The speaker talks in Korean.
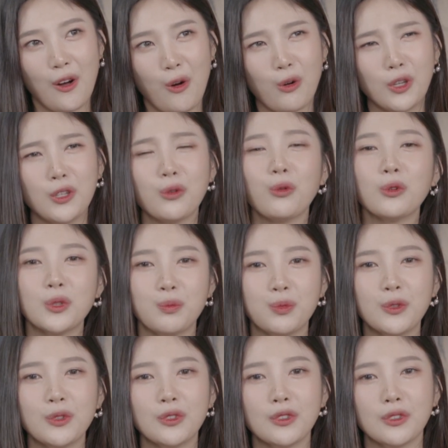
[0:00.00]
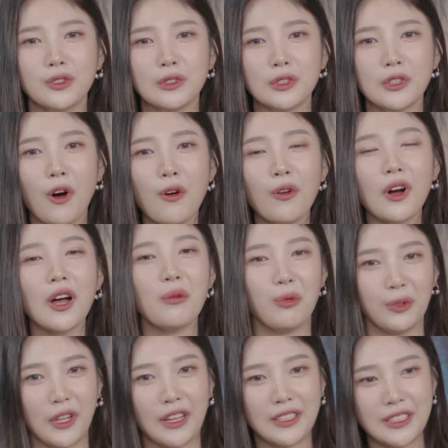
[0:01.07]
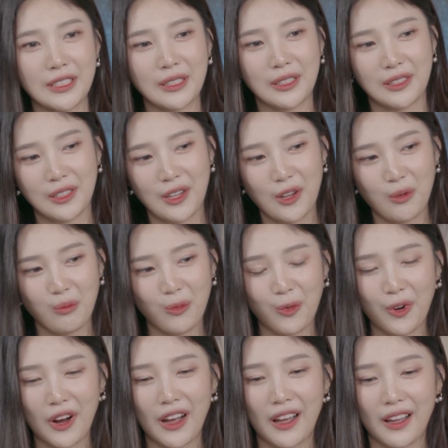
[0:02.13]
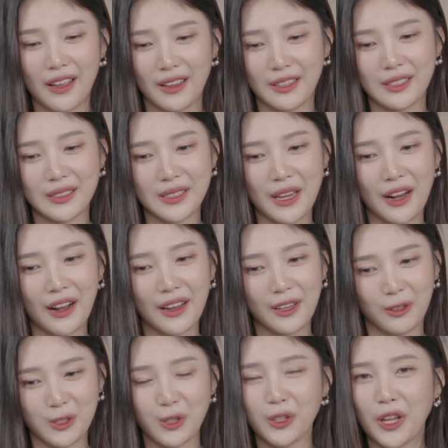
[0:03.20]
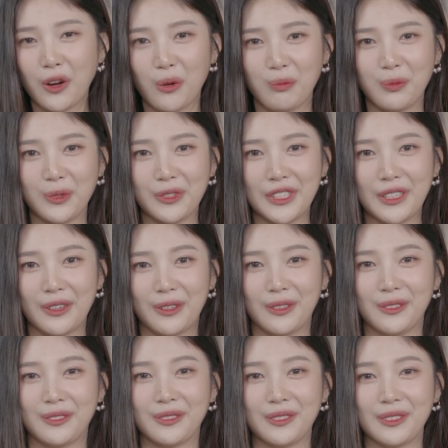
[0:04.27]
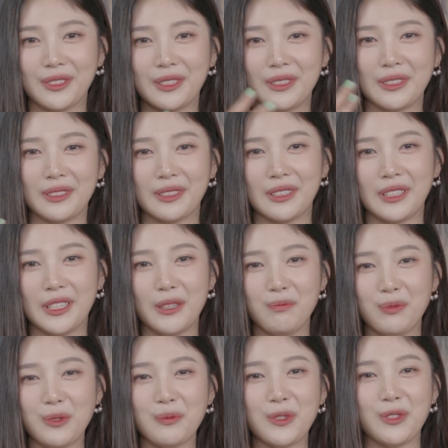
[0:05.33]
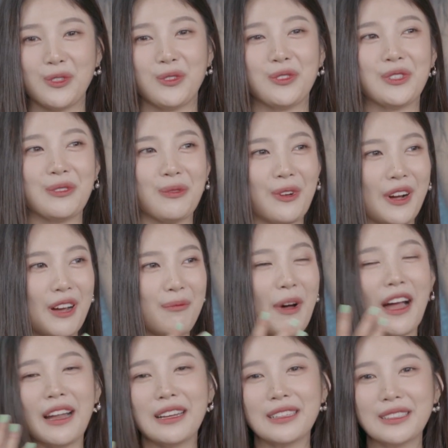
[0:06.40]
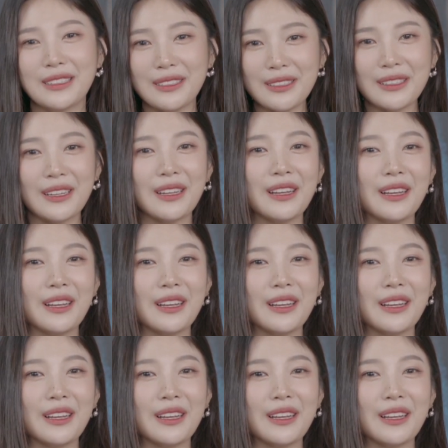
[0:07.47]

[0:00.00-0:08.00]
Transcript: 어, 이루고 싶은 성과보다는 뭔가 제가 이런 전하고픈 이런 기쁨을 주는 뭔가 밝은